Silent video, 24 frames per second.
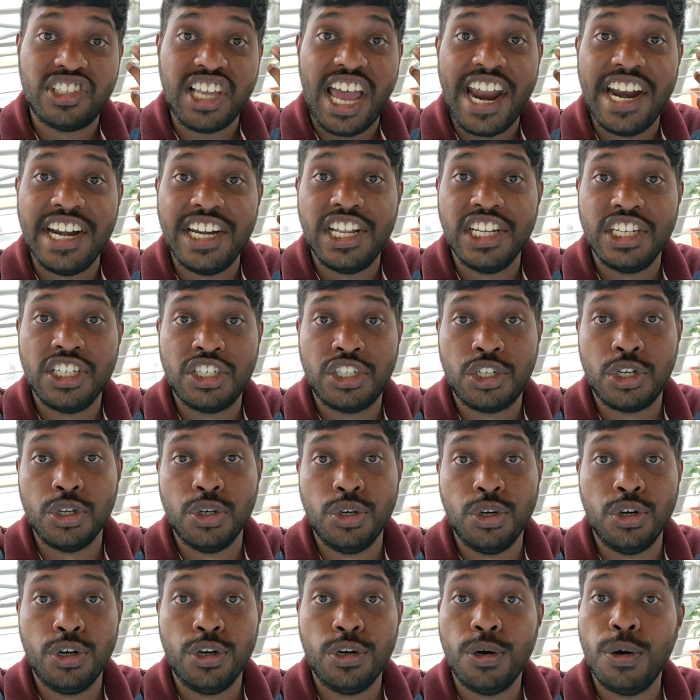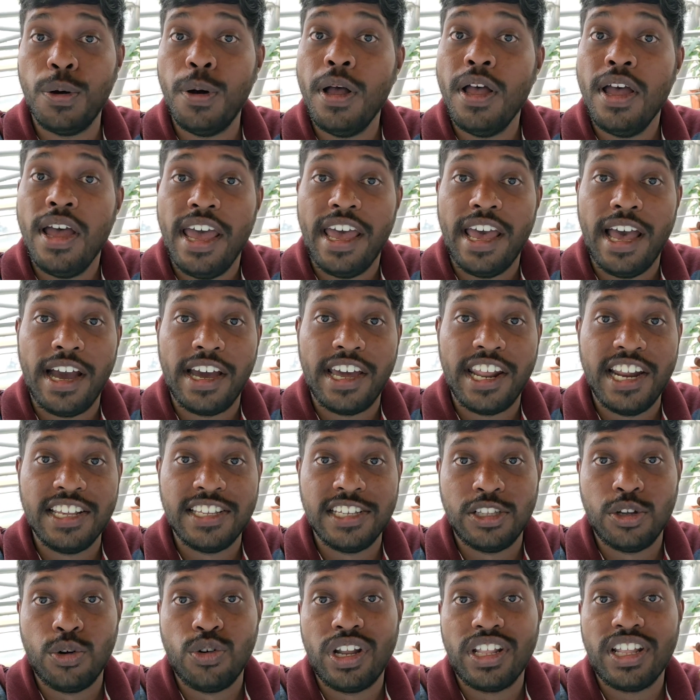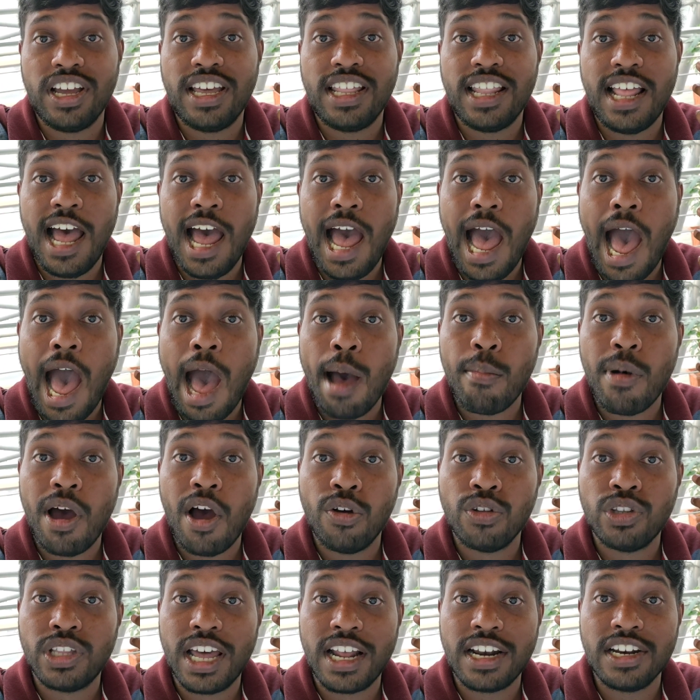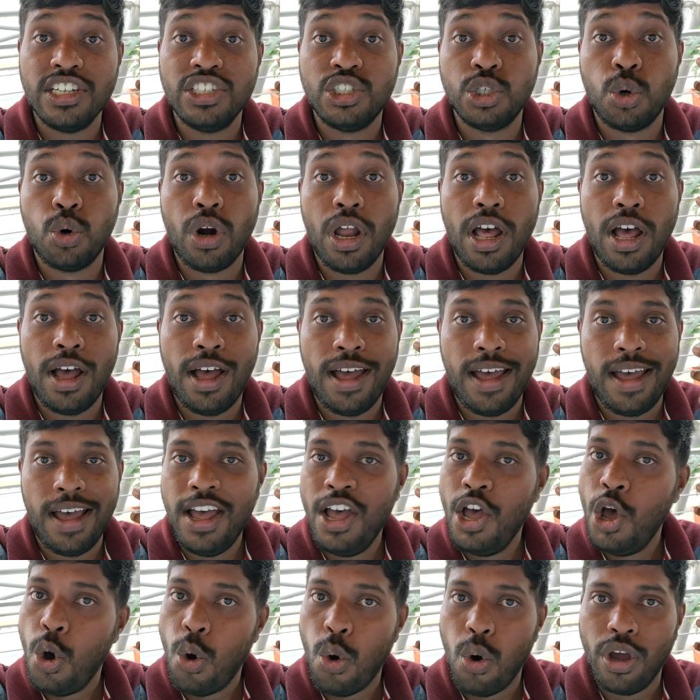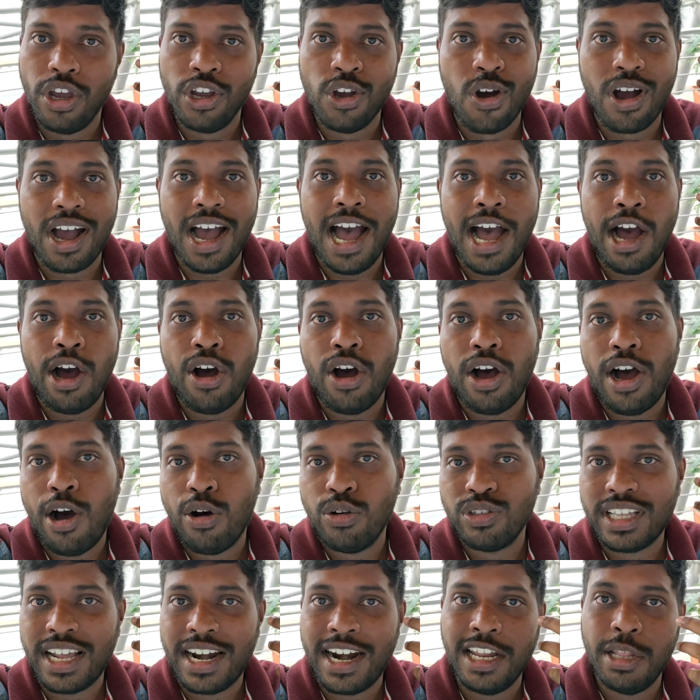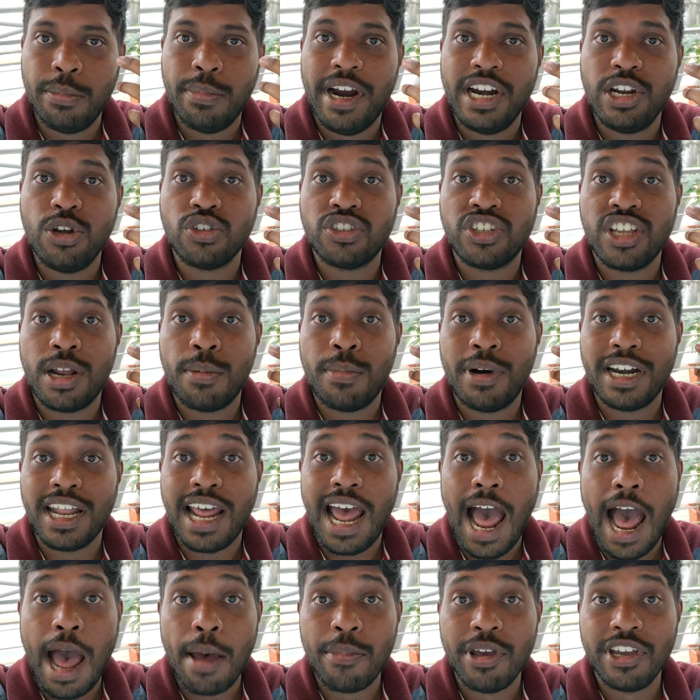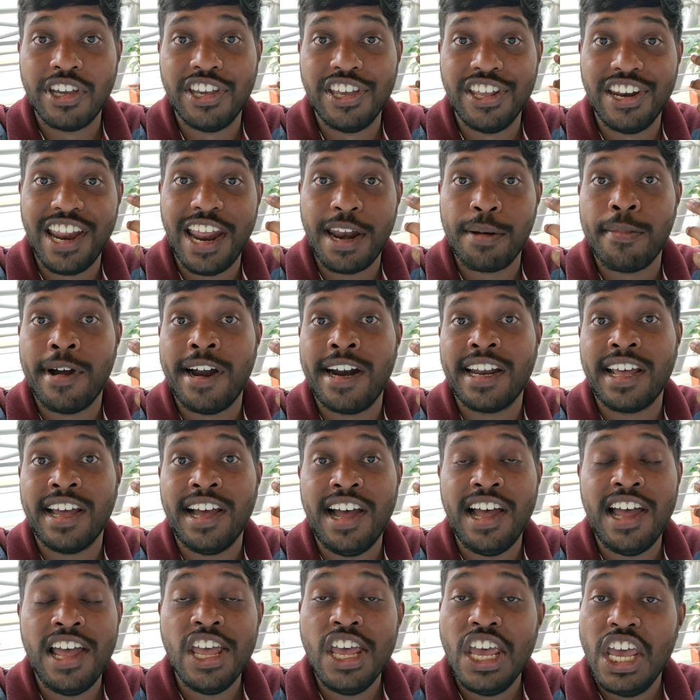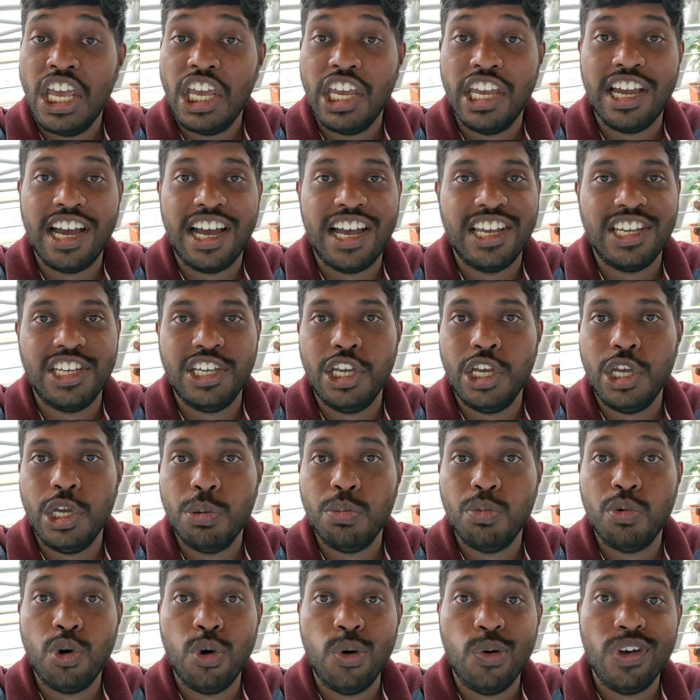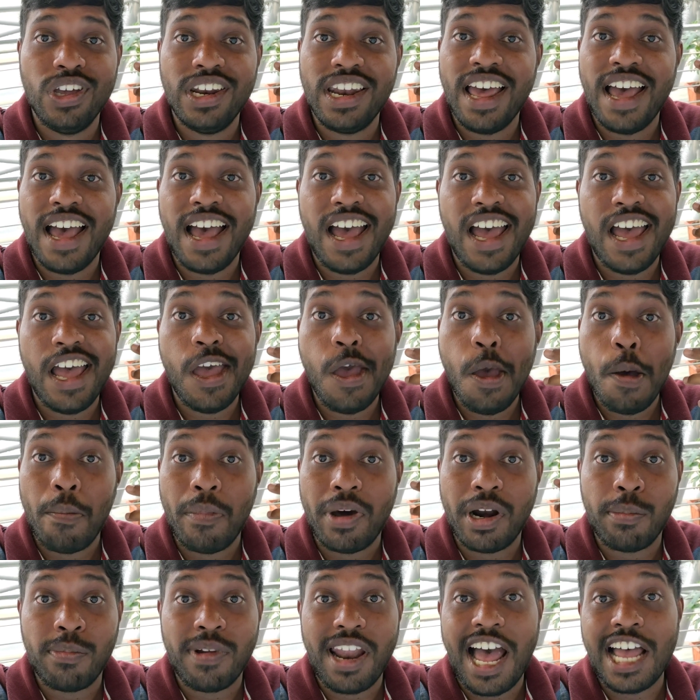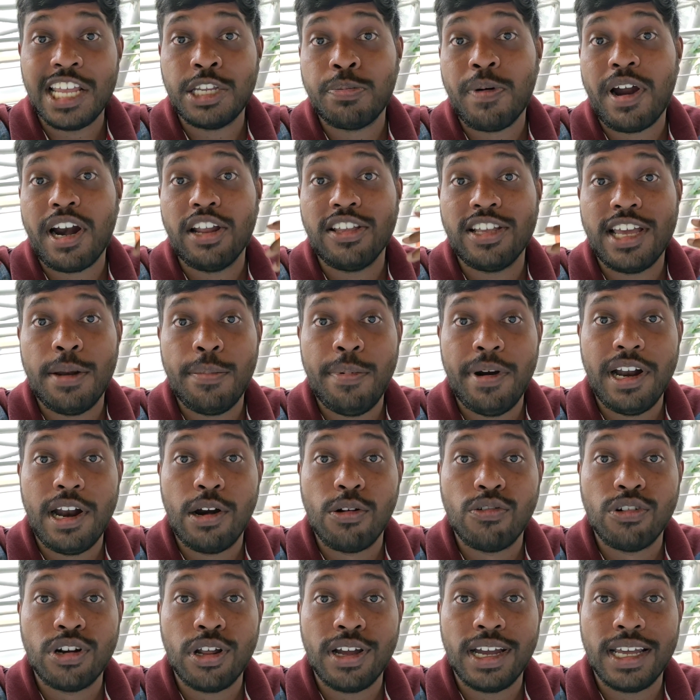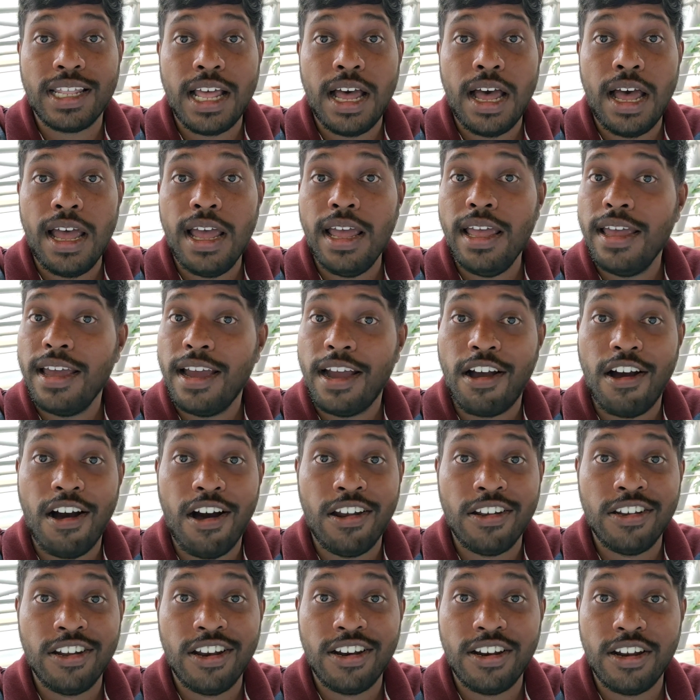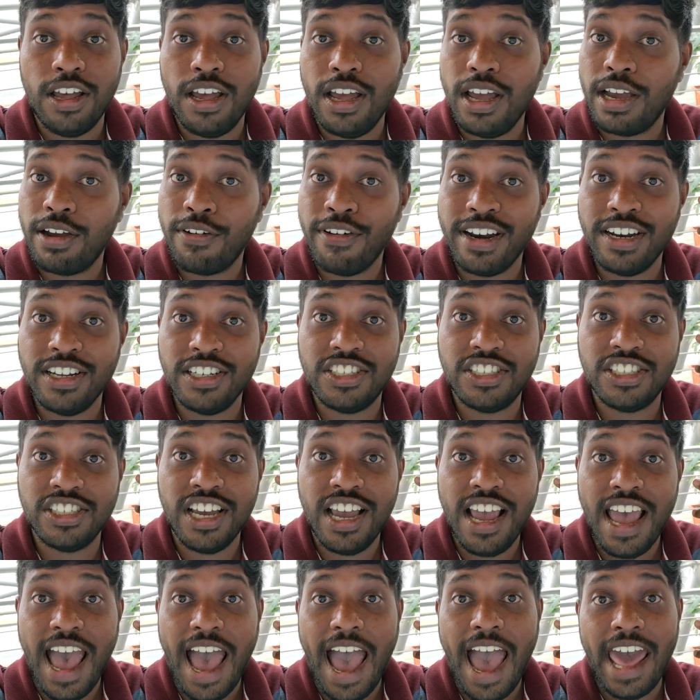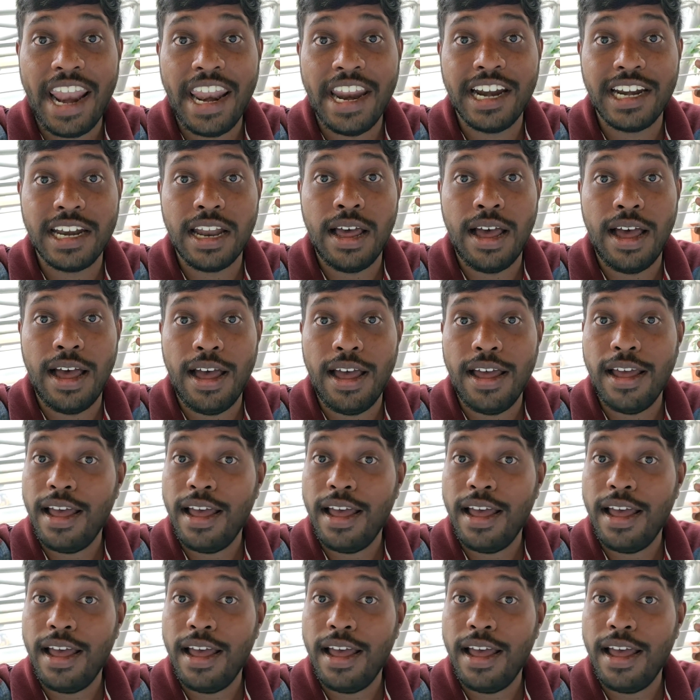సైంటిస్ట్ గ్రేస్ అయితే ఉంటుంది కదా ఆమె అవతార్ నుంచి కూడా ఇంకొక అవతారం అనేది బయటకు వస్తుంది అనమాట ఆమె కిరి అనమాట ఇక ఈ మూవీలో మనం లాస్ట్ పార్ట్లో చనిపోయింది అనుకుంటాం కదా కల్నల్ పరీక్ష ఆయనకి ఇట్లా